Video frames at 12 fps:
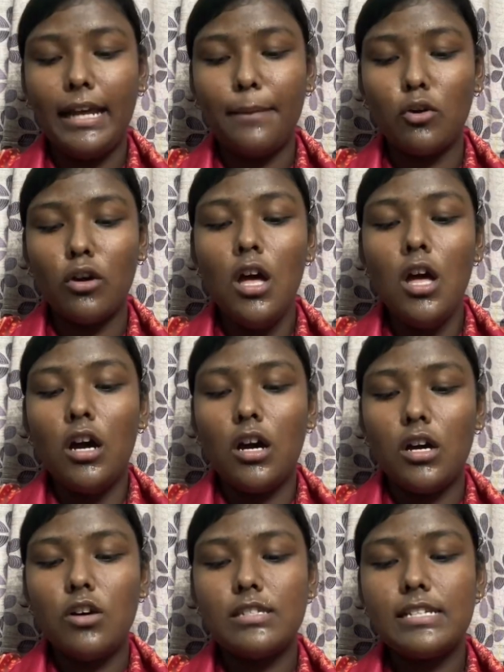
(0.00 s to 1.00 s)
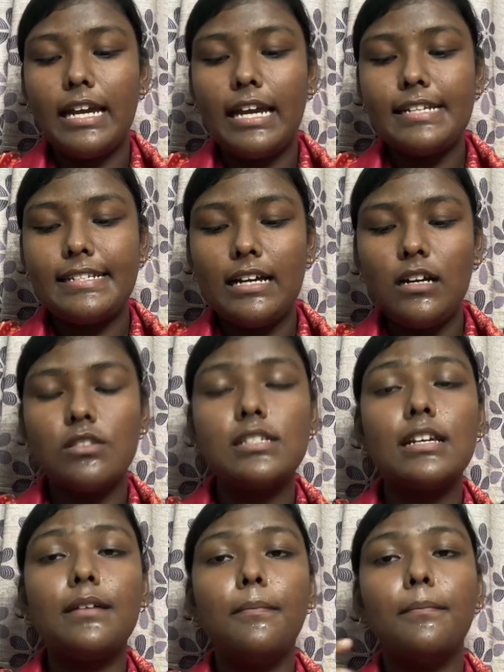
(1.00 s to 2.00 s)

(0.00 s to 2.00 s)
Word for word: এবং হচ্ছে এটা হচ্ছে